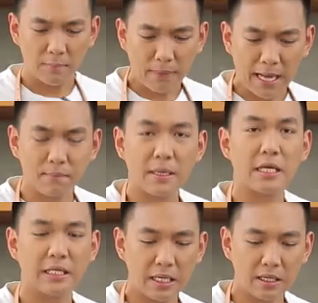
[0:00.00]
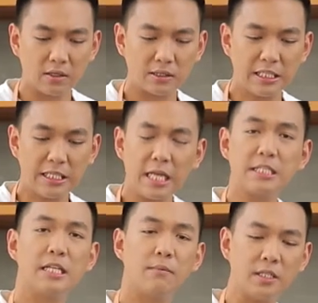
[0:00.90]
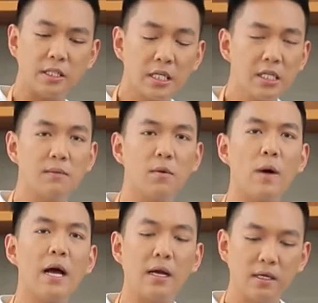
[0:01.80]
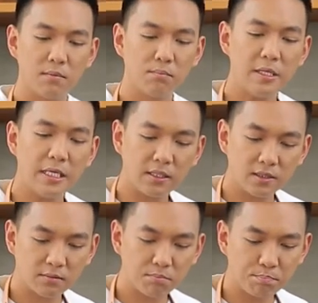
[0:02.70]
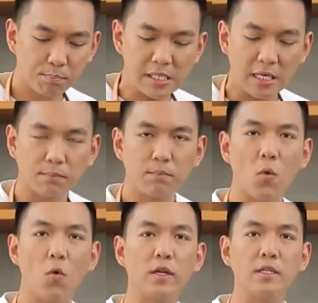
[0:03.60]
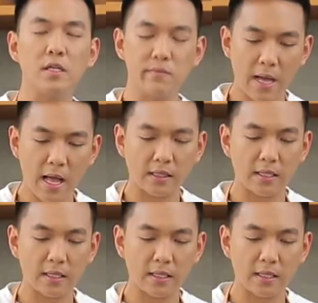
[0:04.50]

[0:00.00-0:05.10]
ผัดมาอย่างเงี้ยกินได้จริงๆไม่ถึงครึ่งเพราะว่ามีเปลือกปูเนี่ยเยอะมาก